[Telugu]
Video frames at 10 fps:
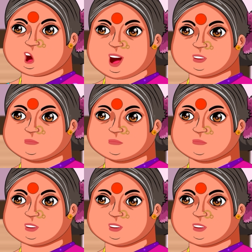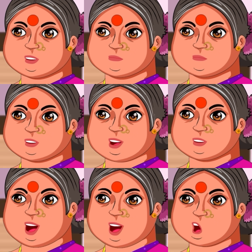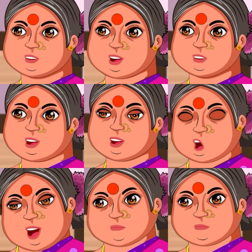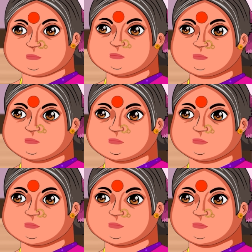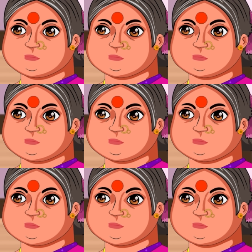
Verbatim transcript: తెలుసా పో పోయి నాకు ఒక టీ పెట్టకరా అని